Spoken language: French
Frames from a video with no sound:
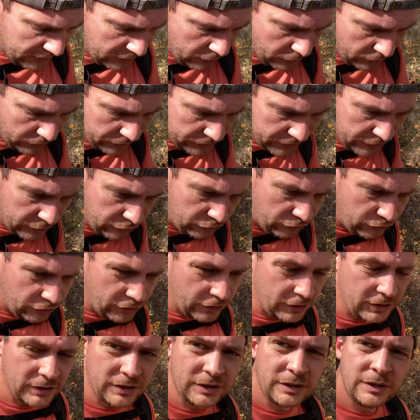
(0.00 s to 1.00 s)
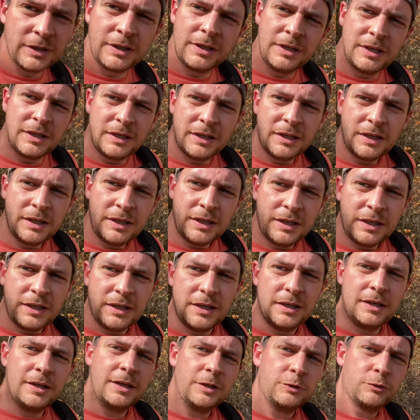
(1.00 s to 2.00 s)
corniche.
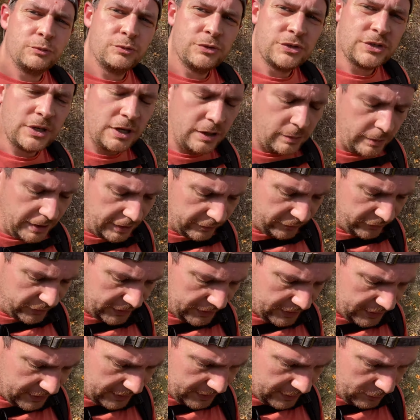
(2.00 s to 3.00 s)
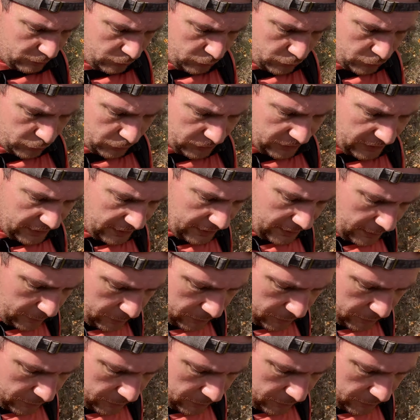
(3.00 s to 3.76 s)
Et tout ça, il bah, fallait le sauter et